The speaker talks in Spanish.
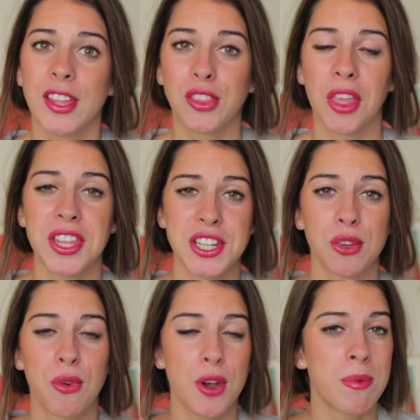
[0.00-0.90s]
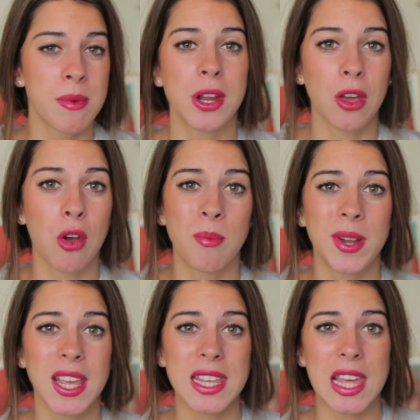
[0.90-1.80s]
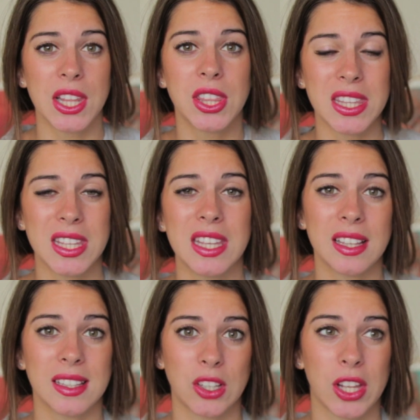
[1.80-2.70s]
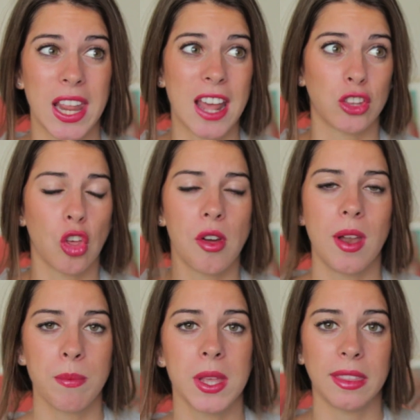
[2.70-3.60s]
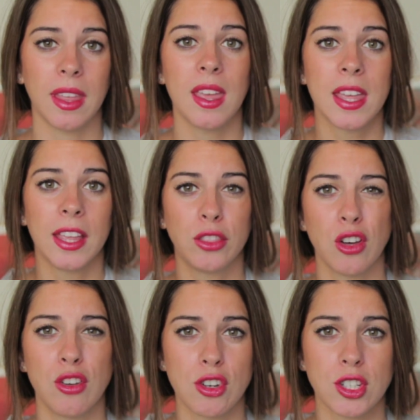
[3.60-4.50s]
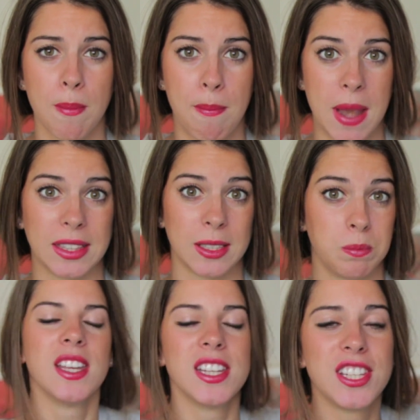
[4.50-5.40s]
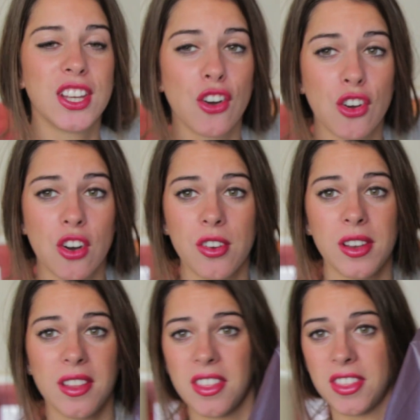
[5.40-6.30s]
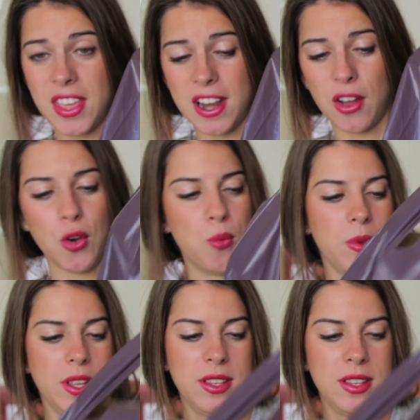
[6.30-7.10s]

Entonces esto fue lo primero que compré y ya decidí crear todo el ambiente en tonos plata. Sigo con Zara Home.